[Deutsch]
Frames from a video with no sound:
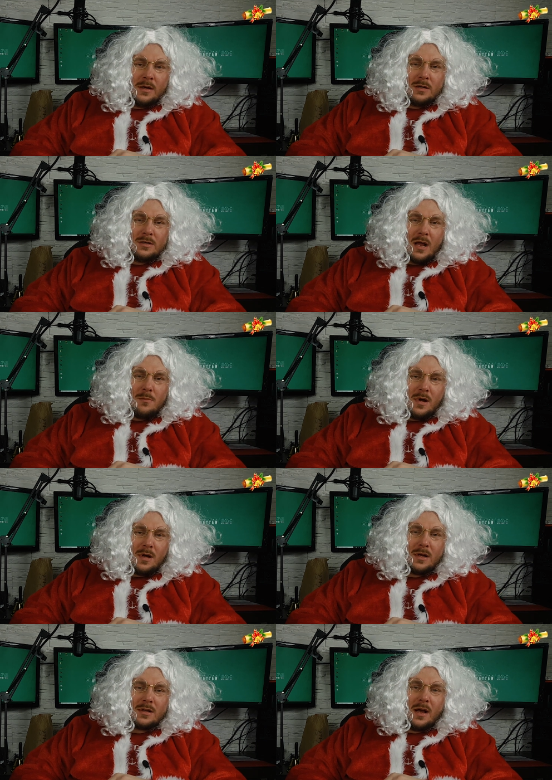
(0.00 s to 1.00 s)
Ich denke mal,
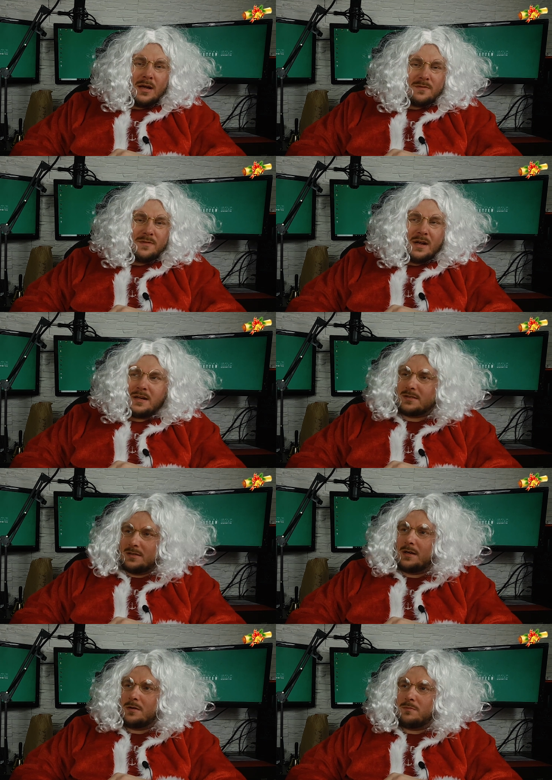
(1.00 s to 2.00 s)
das reicht für jetzt,
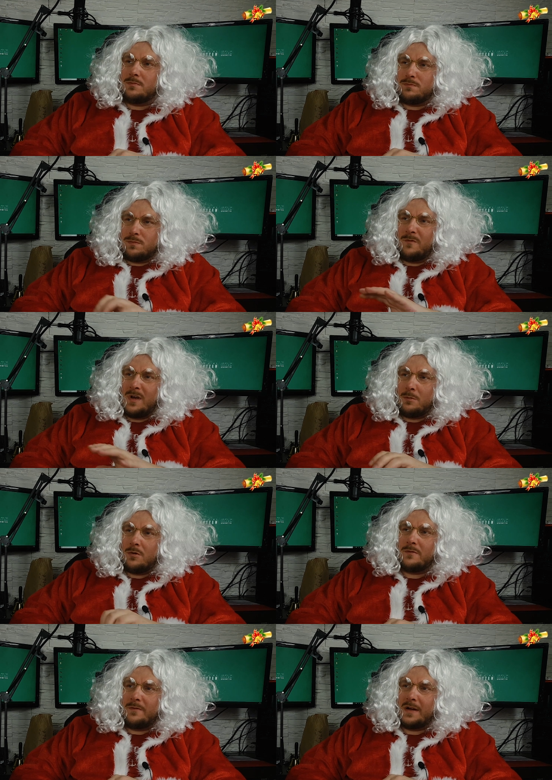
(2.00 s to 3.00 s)
ne?
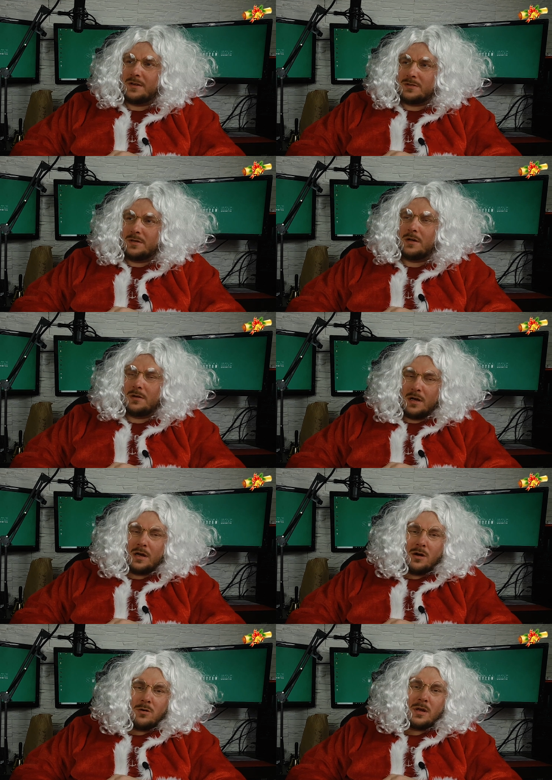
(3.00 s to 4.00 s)
Werbung fertig, ne? Ja,
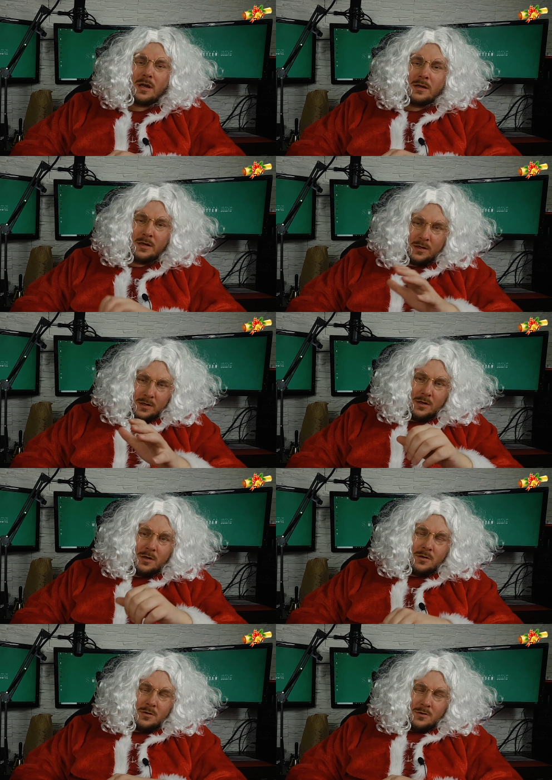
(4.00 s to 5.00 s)
ja, okay.
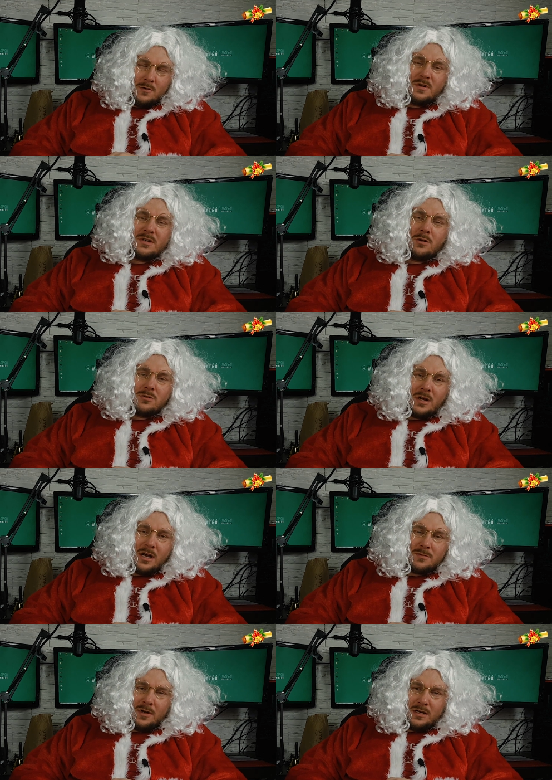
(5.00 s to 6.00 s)
Wir sehen uns
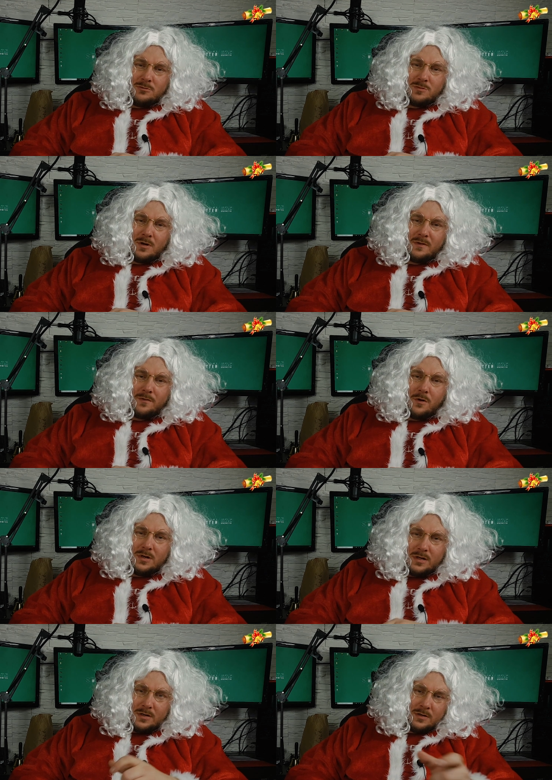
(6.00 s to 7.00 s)
gleich, meine lieben
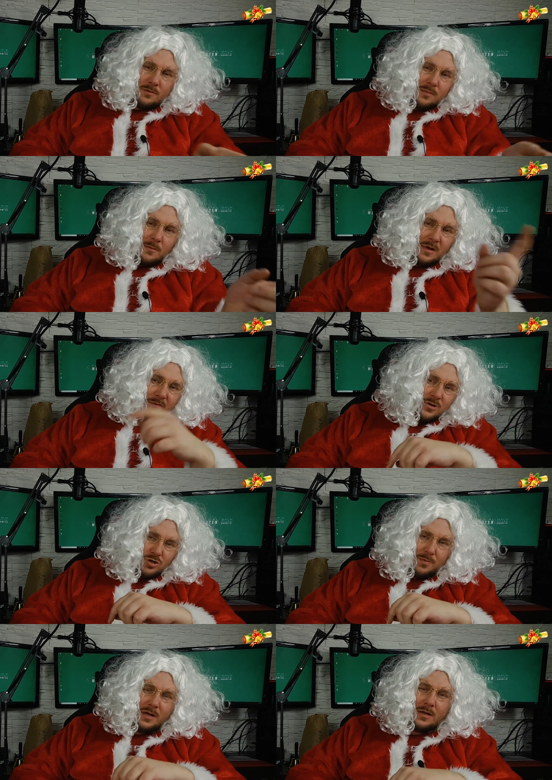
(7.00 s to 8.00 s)
Sportfreunde, beim
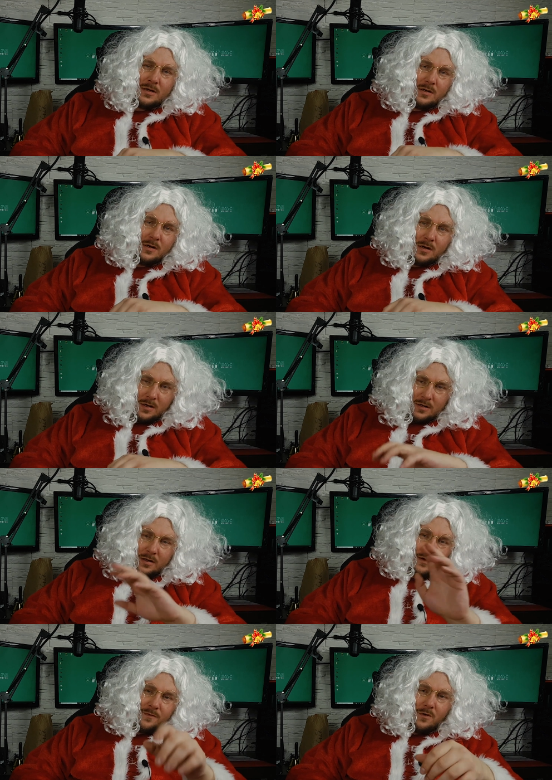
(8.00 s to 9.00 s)
Gewinnspiel.
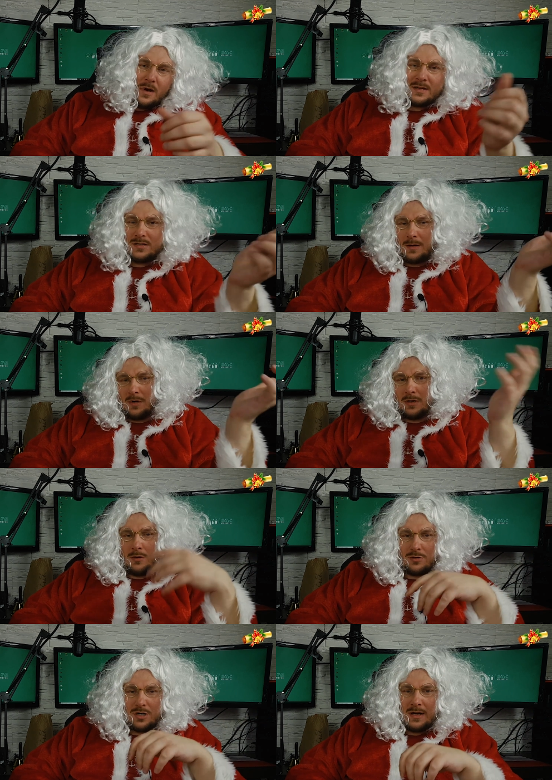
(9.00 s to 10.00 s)
Davor lasse ich aber die
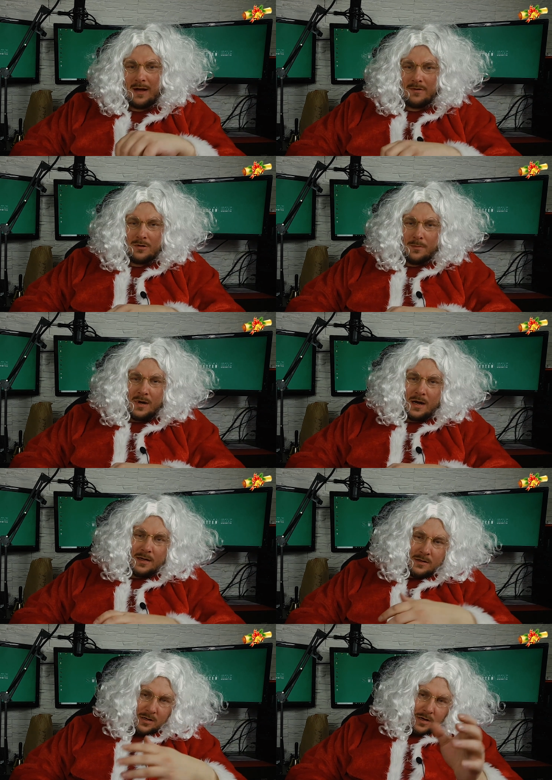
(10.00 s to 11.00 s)
Lusche David nochmal
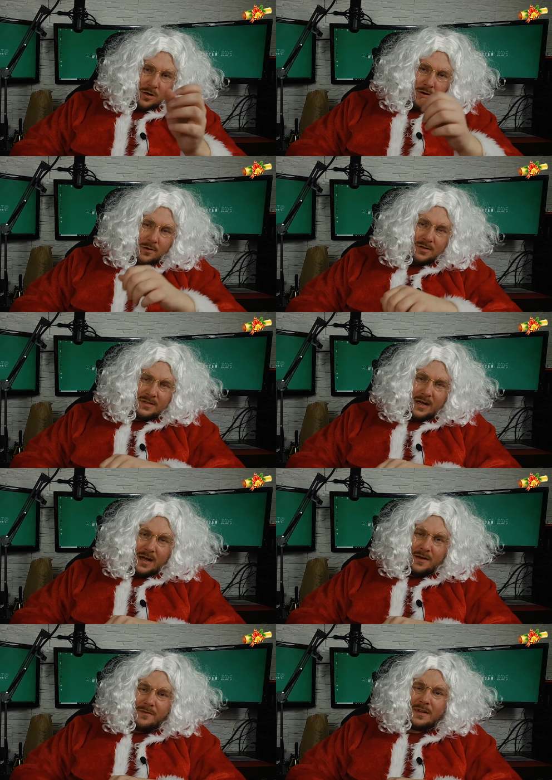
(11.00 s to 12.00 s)
ran. Euch
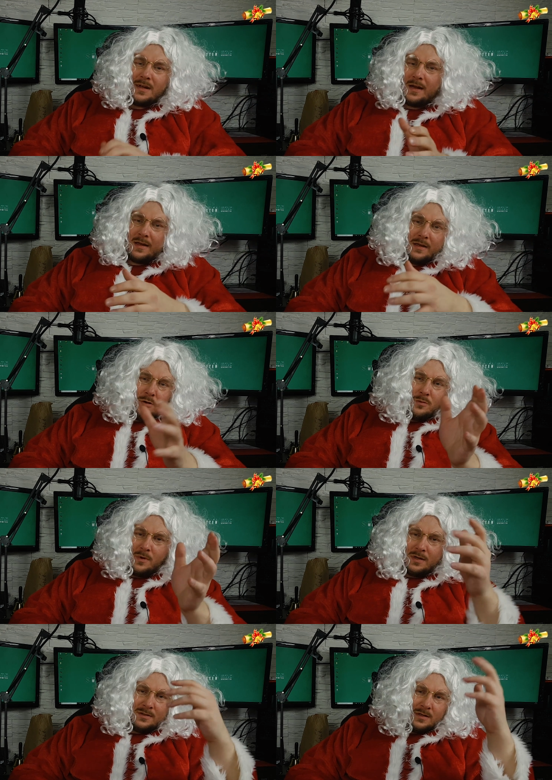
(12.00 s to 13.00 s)
sagen, was der da hier
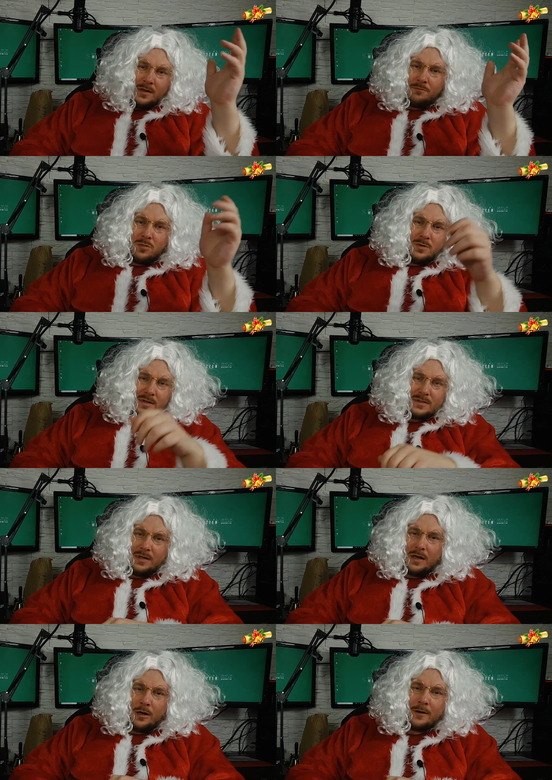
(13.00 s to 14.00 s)
über diese
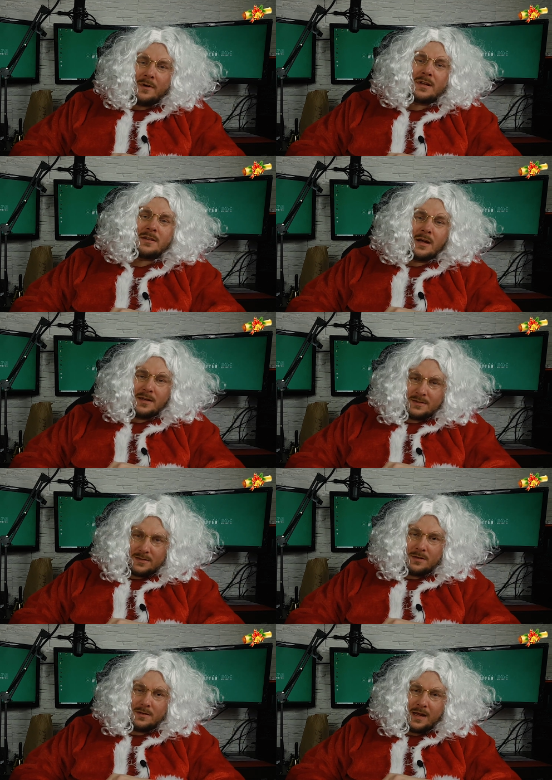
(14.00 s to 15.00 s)
Bundesliga oder was das da
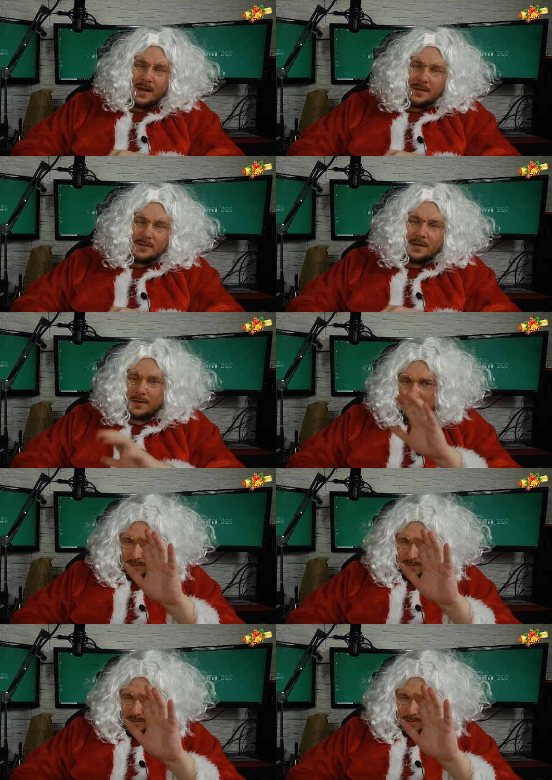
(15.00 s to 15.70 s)
ist, denkt, ne?